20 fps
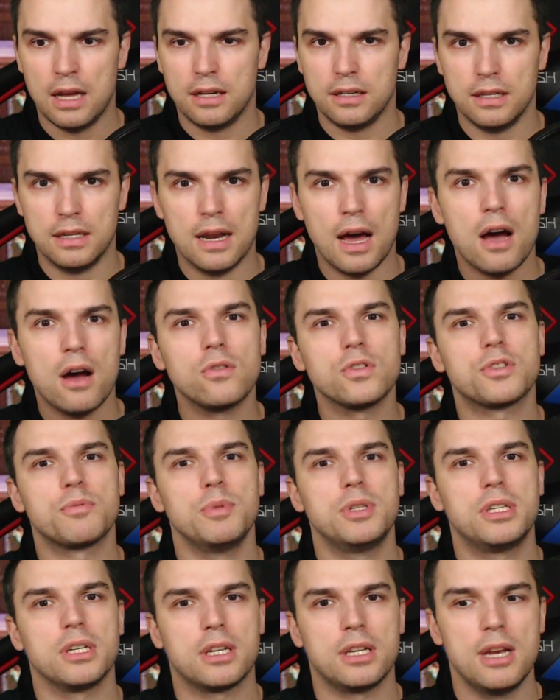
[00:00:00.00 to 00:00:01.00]
die
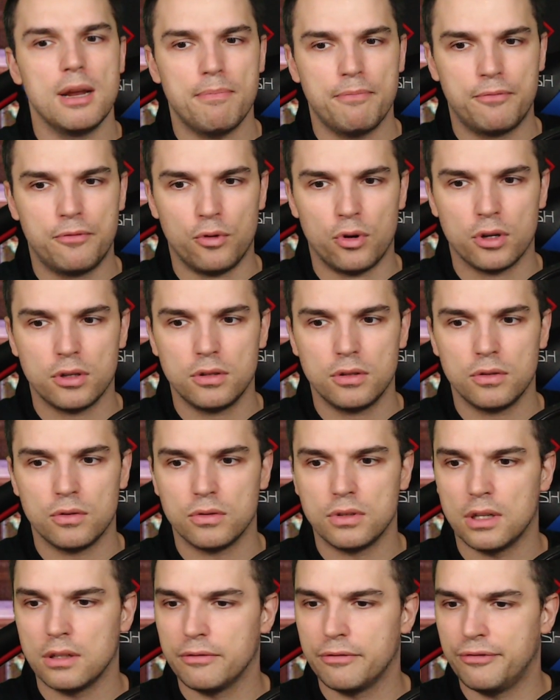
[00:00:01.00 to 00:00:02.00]
Nahrungsmittel knapp wurden
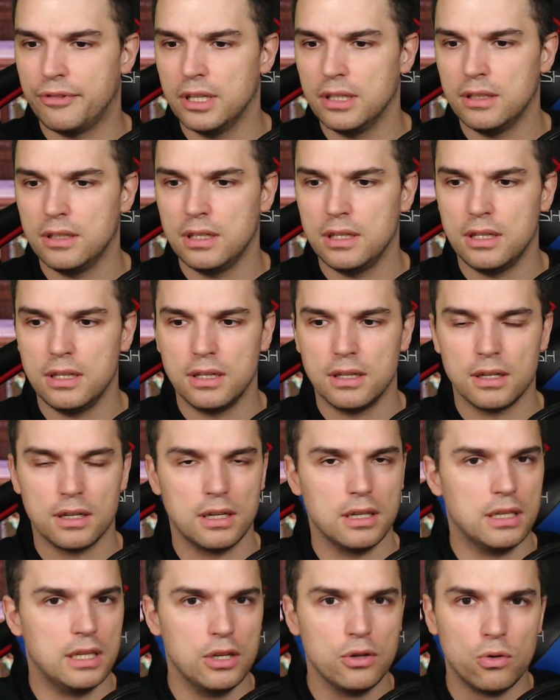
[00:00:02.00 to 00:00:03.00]
und dann fingen die
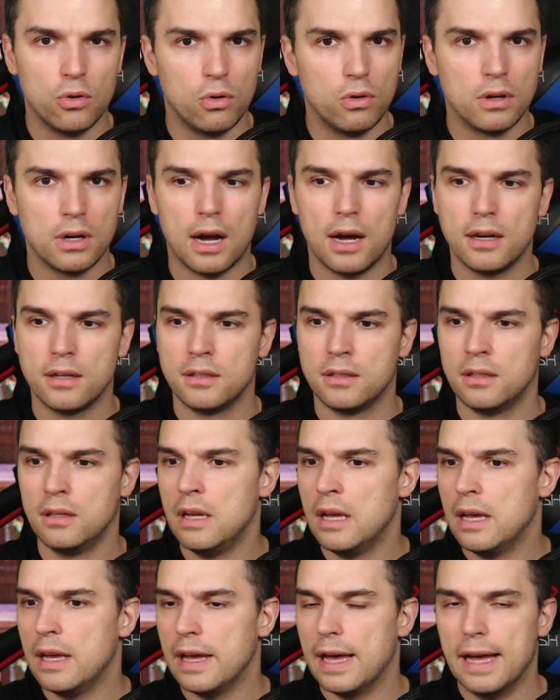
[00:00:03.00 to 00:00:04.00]
Regierungen an,
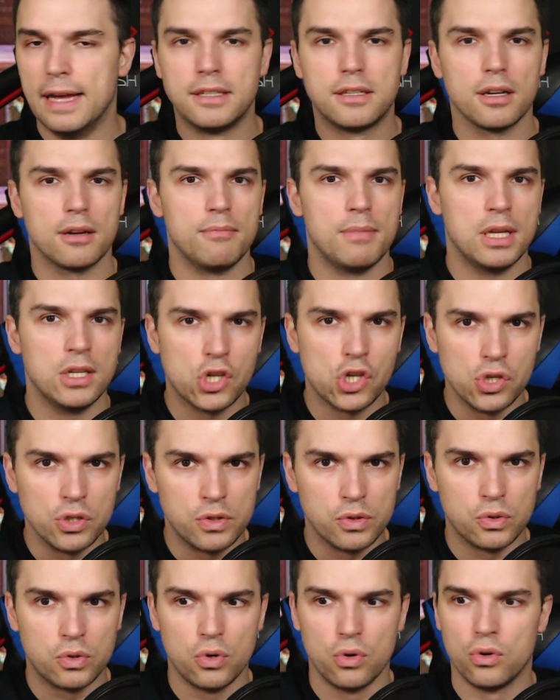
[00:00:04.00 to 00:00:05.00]
ältere Menschen
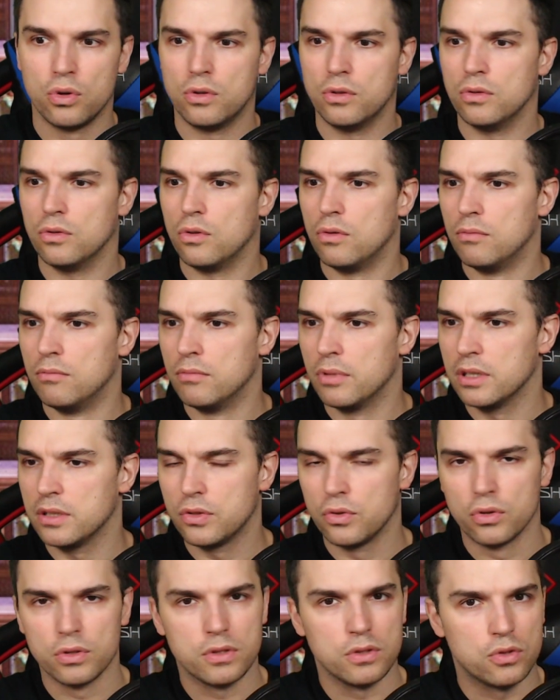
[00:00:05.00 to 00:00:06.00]
zu töten, um
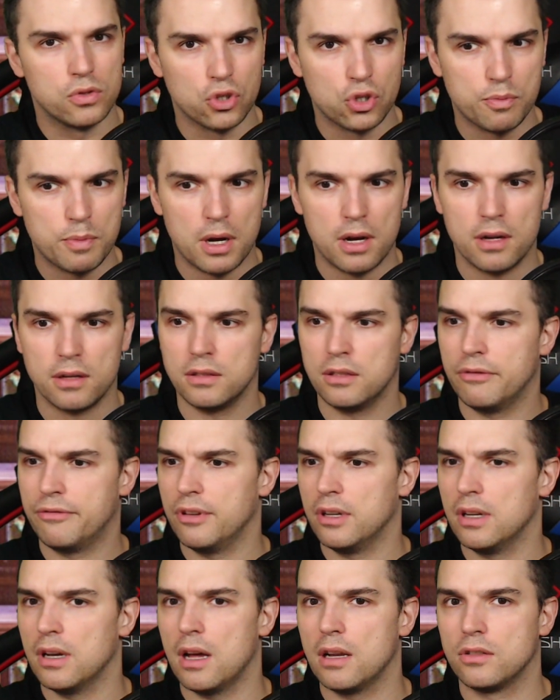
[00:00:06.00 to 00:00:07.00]
Ressourcen zu sparen. Die
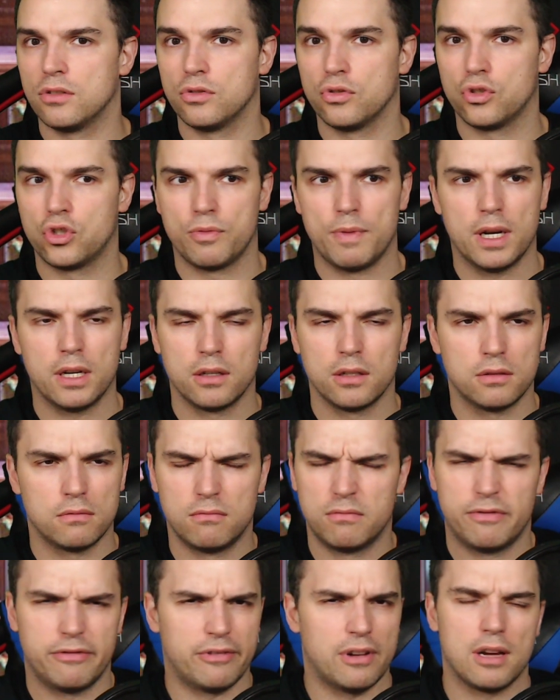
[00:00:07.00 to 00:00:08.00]
fingen an, Schwangere,
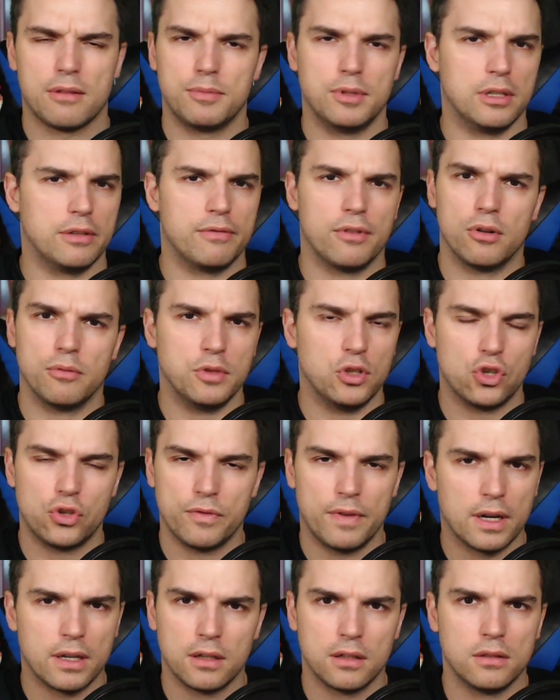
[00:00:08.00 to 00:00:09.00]
frag mich nicht, warum die
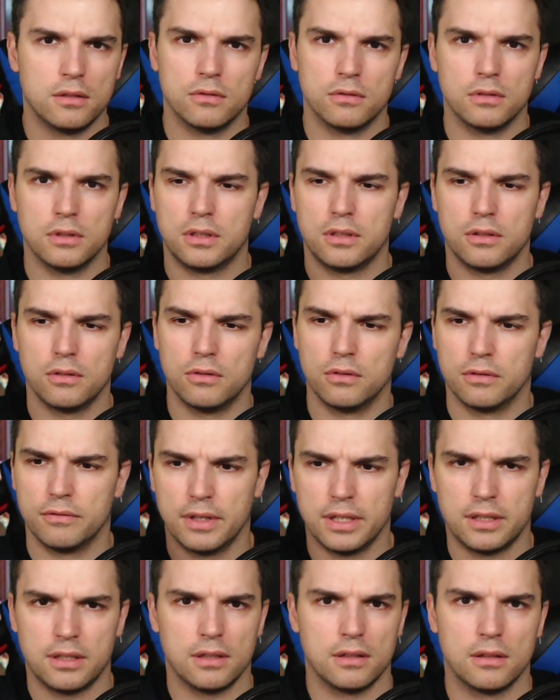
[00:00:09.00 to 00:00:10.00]
Schwangeren und nicht
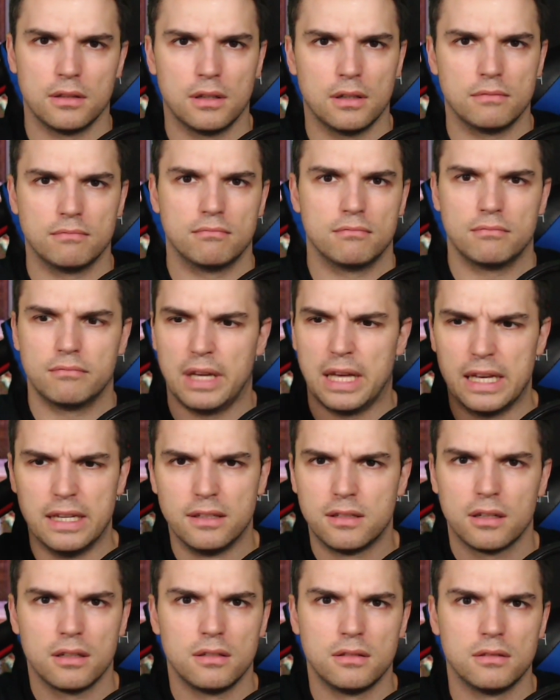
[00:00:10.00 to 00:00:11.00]
irgendwelche
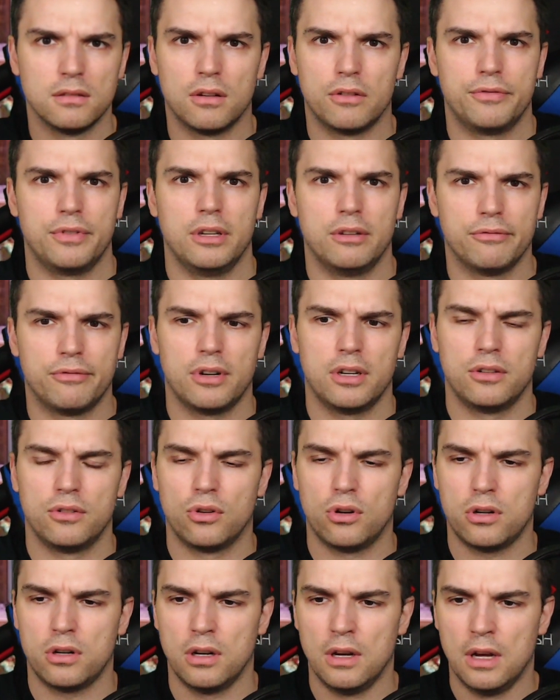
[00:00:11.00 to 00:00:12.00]
Älteren auf jeden Fall noch,